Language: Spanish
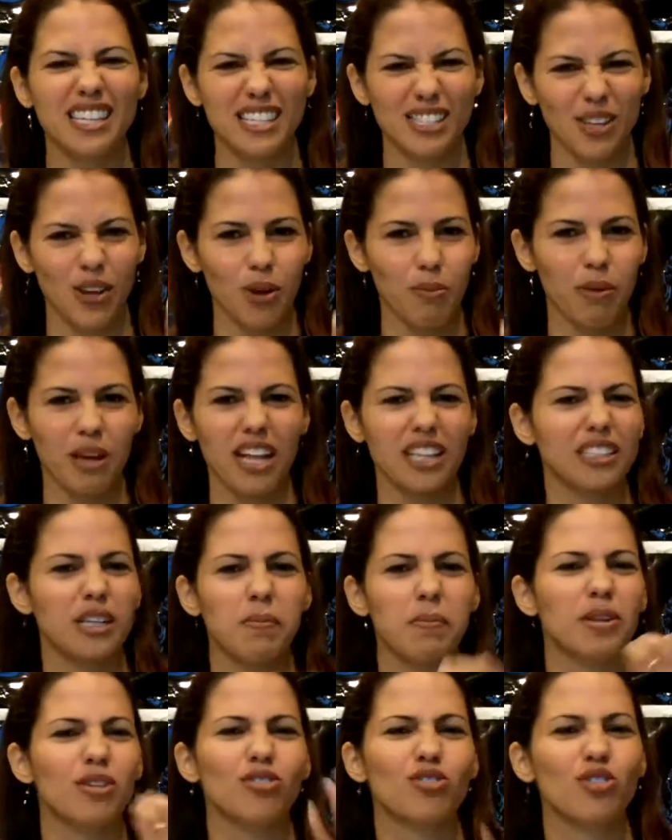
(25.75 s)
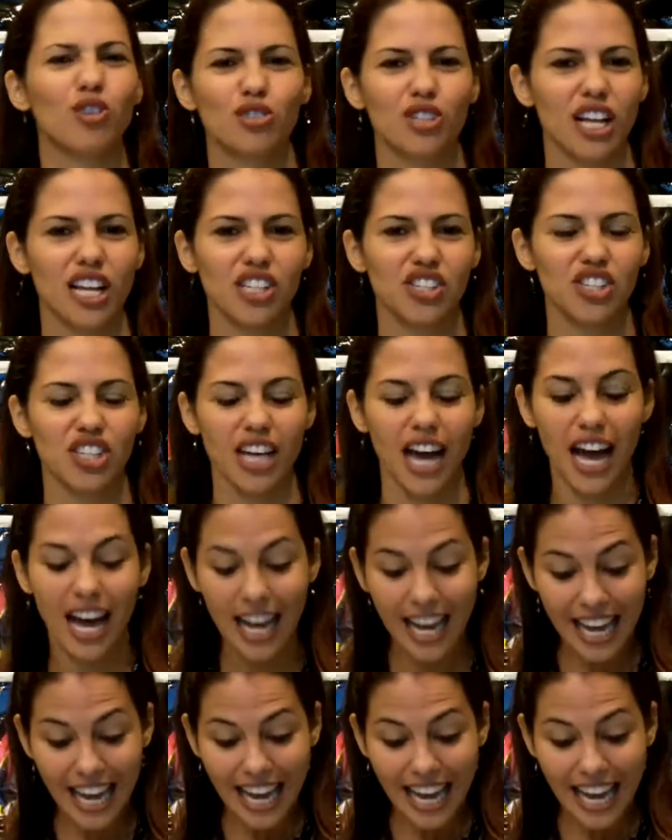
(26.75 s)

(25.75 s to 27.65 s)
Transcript: que se lo merece. Preciosa la chica.